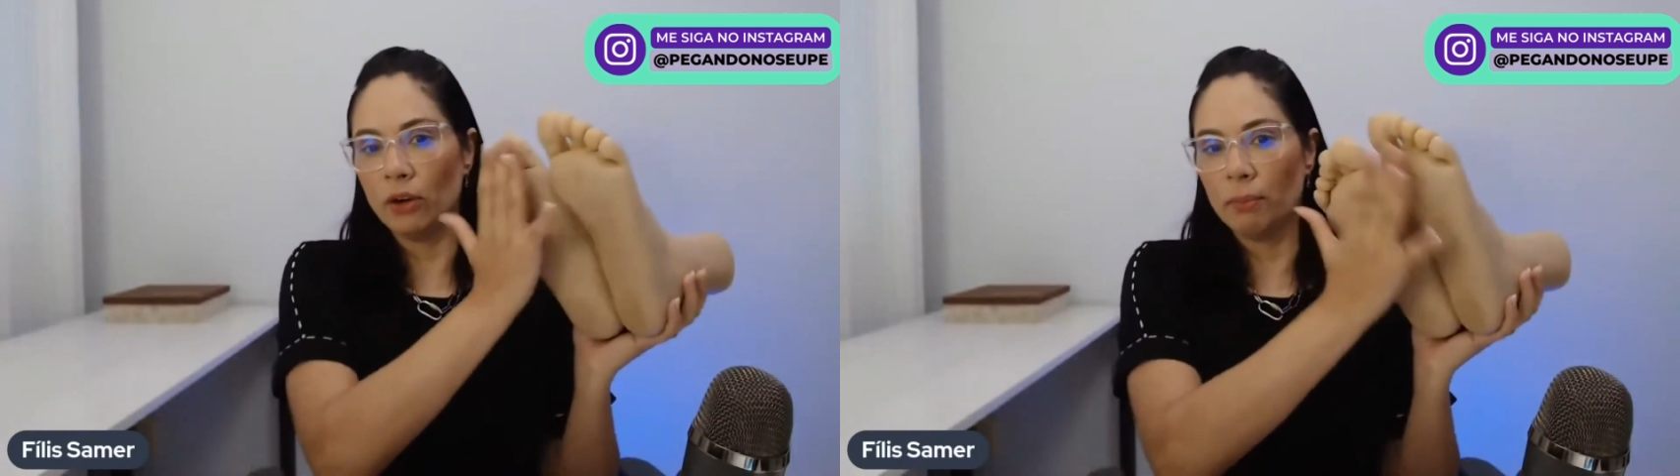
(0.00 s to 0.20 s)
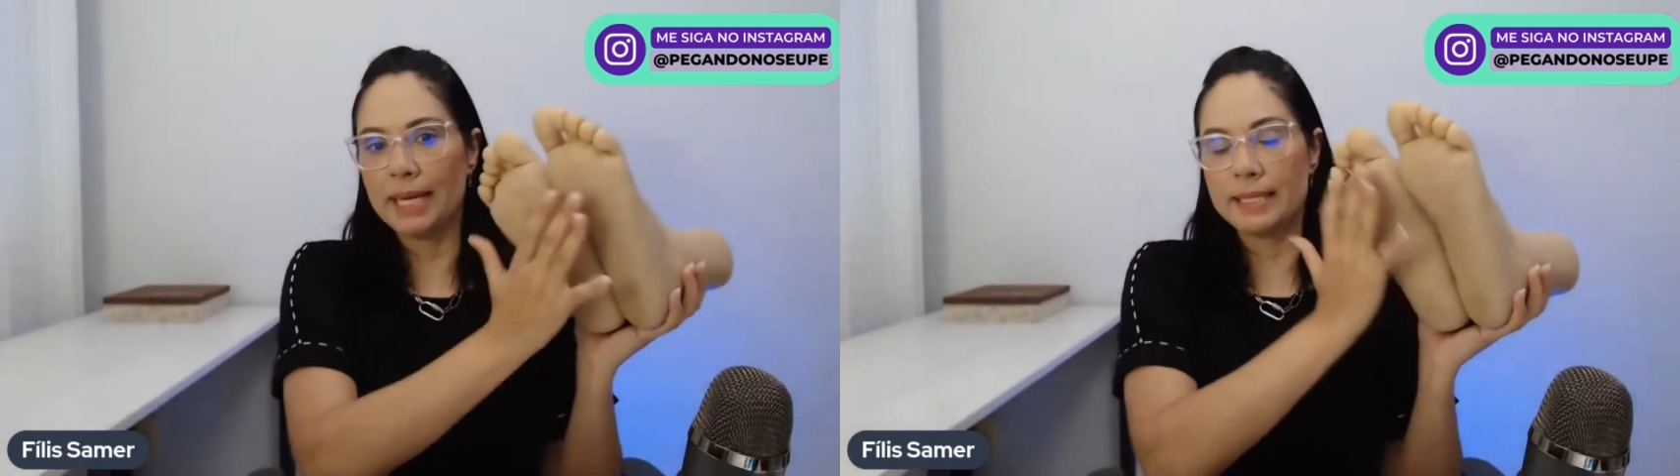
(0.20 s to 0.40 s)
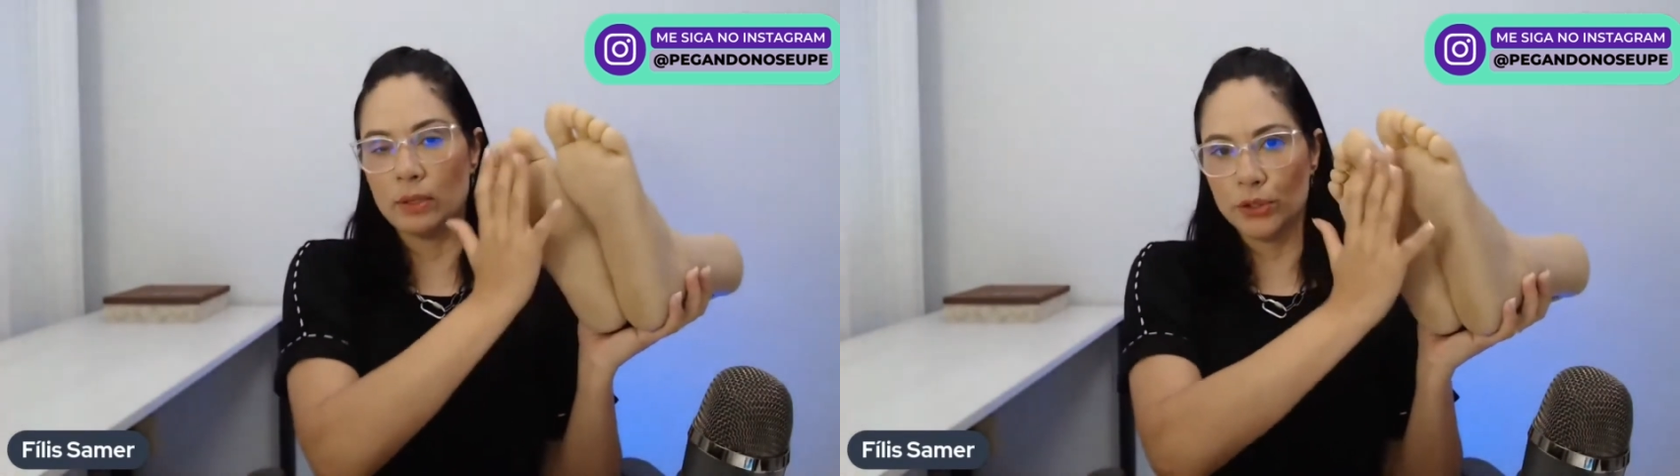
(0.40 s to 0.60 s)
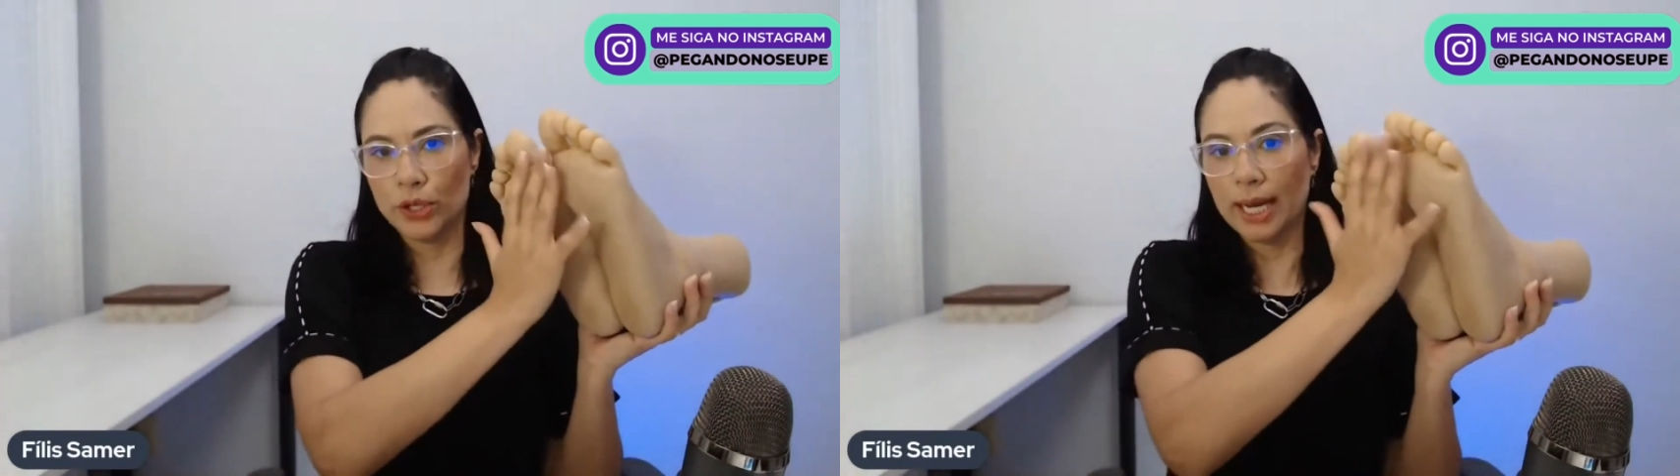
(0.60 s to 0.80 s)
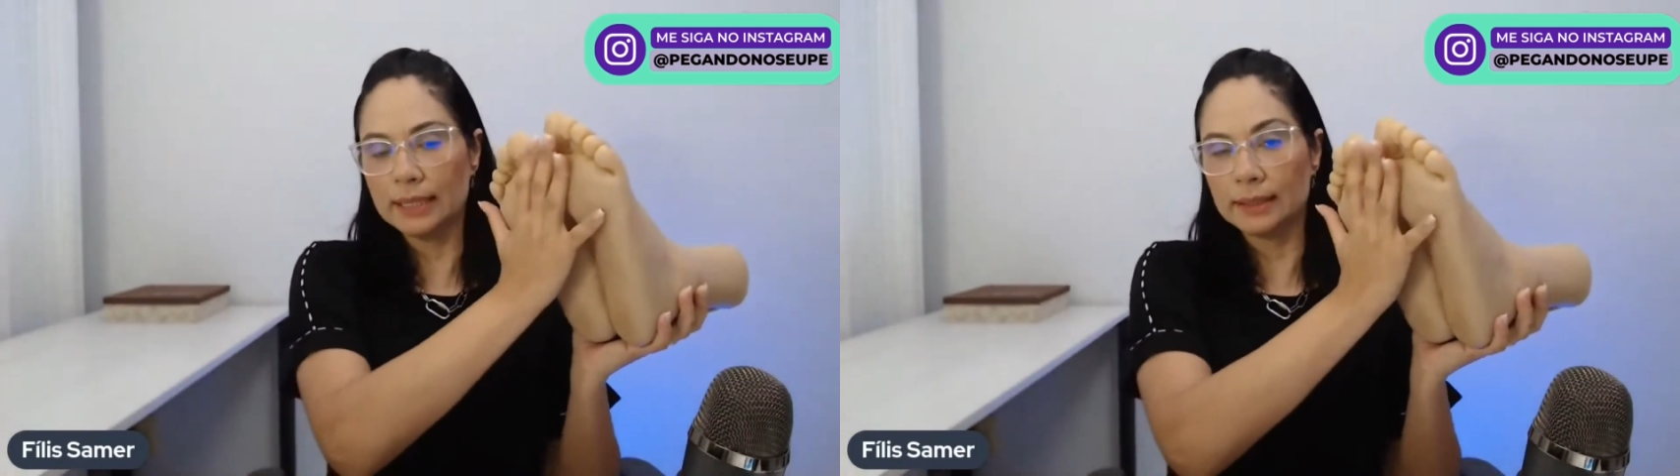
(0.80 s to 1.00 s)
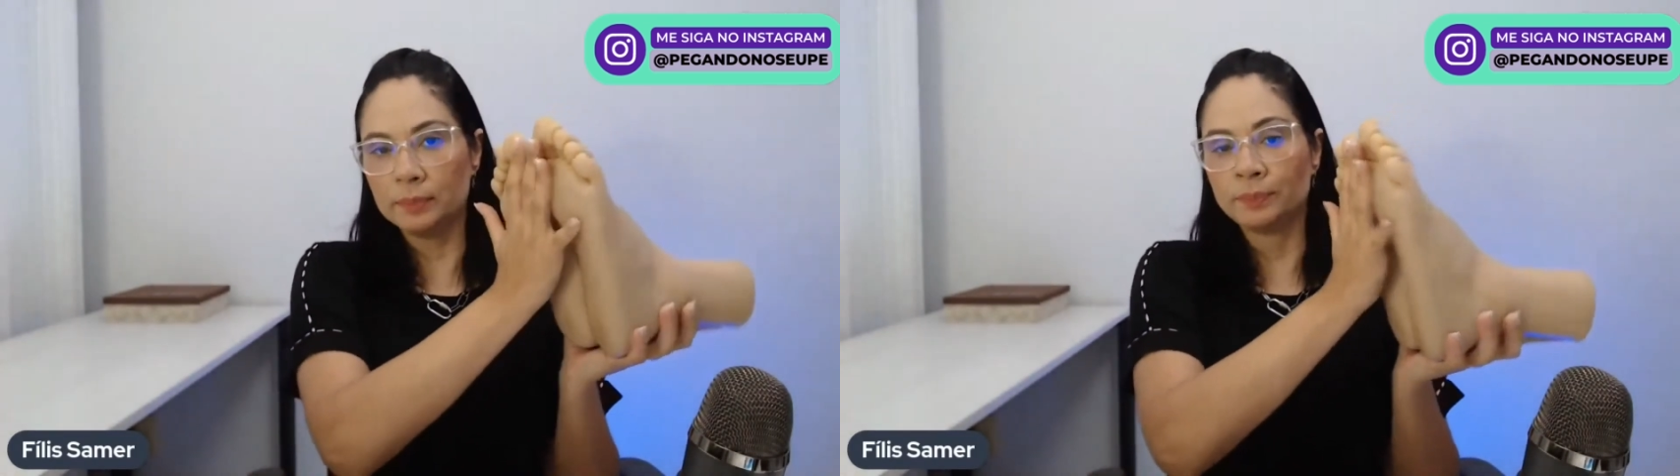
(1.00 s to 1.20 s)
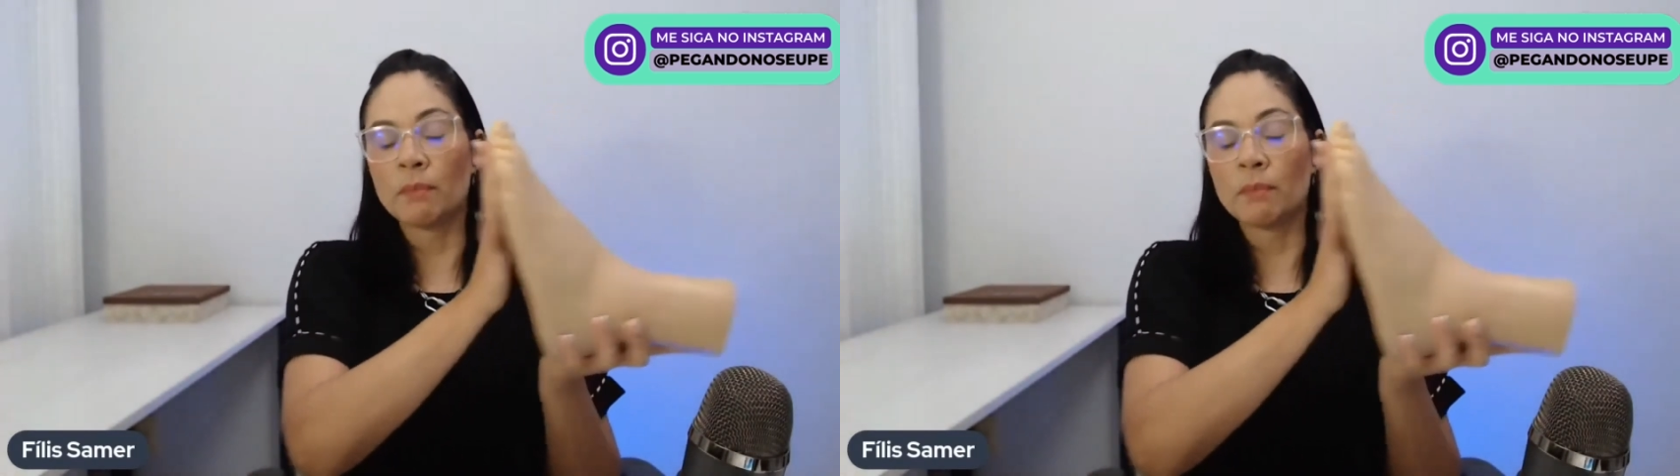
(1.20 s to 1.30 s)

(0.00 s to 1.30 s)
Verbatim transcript: ó, mais arrochada,